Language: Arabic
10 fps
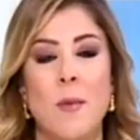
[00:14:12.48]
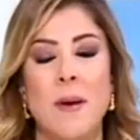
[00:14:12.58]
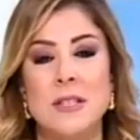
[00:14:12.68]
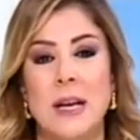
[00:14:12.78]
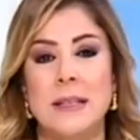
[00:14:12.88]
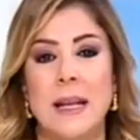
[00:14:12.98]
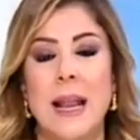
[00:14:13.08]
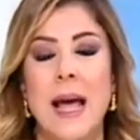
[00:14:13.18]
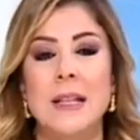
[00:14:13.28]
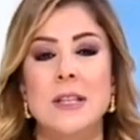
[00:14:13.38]
مباشره
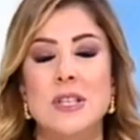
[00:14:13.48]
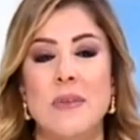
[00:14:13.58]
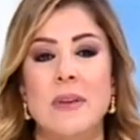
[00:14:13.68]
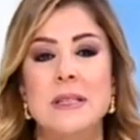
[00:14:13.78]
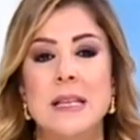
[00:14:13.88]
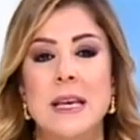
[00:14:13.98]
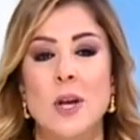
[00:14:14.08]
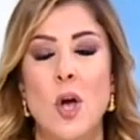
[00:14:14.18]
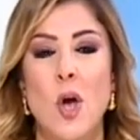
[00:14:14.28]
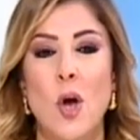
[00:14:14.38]
لعند الشيف حسين
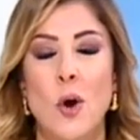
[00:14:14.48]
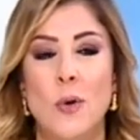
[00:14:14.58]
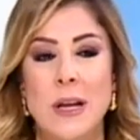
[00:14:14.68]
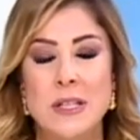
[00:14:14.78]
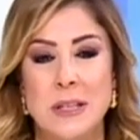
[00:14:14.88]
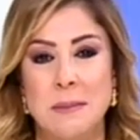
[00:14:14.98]
ورشه